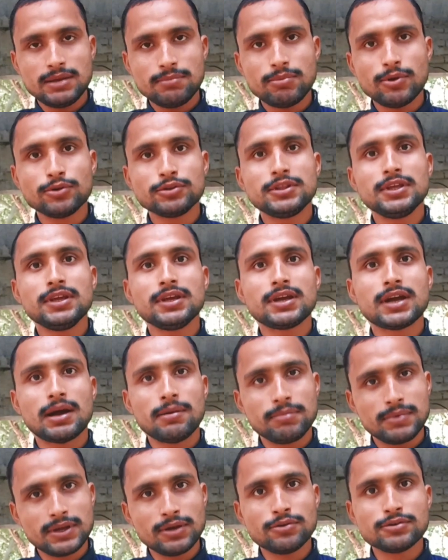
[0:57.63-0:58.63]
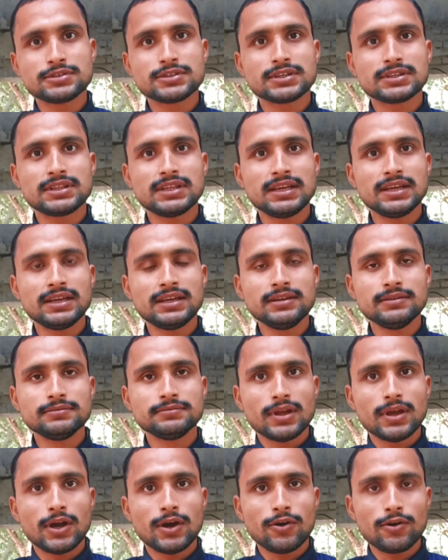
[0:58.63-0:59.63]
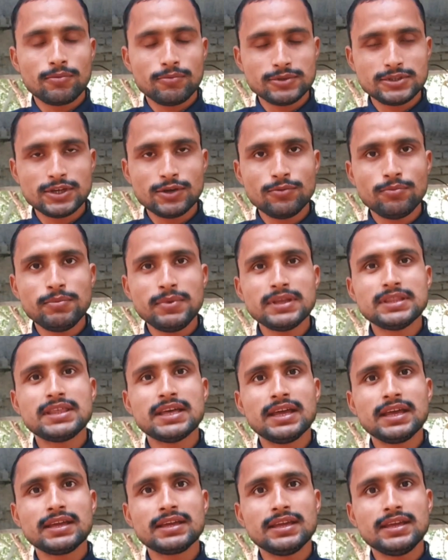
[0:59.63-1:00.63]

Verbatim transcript: लिए बहुत ही काम के हो सकते हैं और मुझे उम्मीद है